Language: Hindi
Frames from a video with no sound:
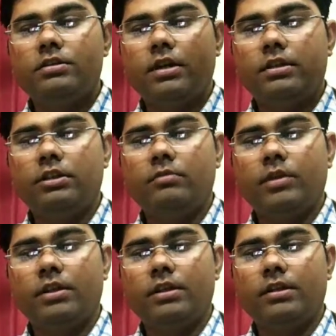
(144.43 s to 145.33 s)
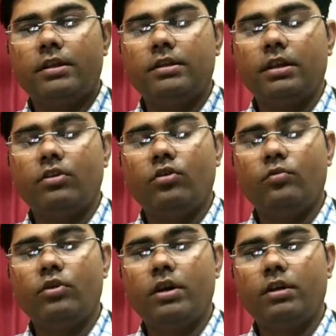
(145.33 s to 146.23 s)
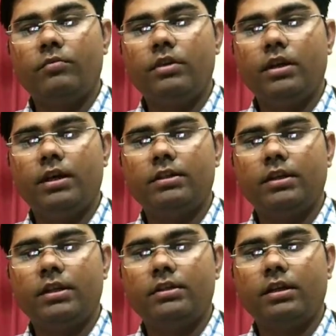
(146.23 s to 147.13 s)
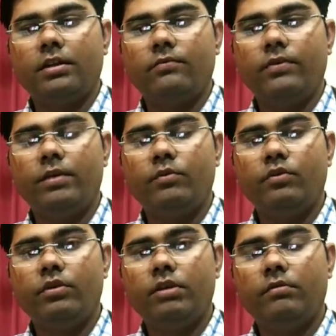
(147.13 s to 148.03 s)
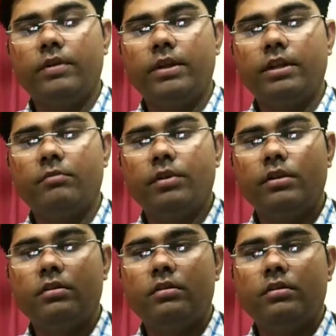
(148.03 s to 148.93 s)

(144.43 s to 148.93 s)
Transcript: छाती में दर्द रहता है और बुखार भी आता रहता है फेफड़ों एवं हृदय में